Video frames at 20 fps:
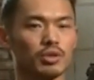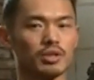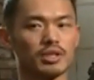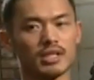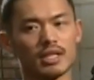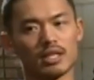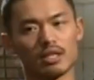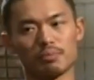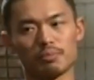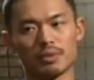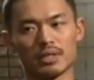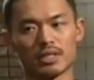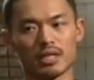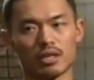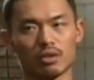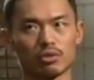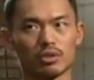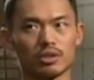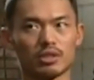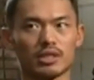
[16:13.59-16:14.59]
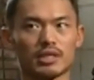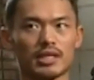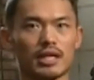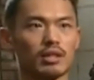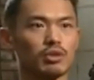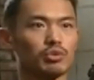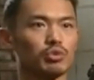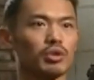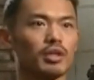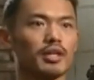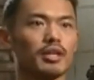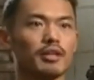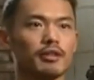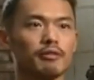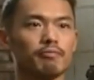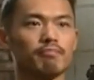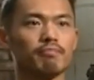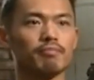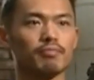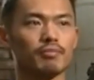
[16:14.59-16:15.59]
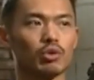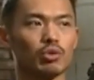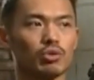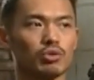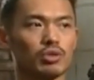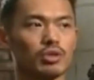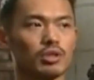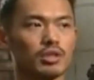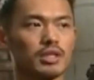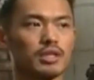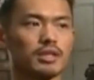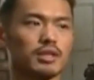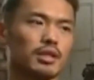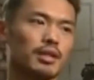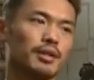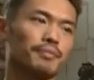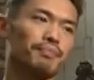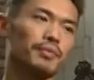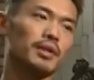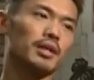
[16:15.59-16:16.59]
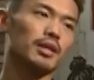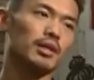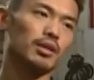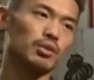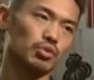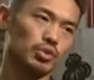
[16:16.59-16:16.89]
比如说接下来的比赛或者接下来的训练。我觉得现在。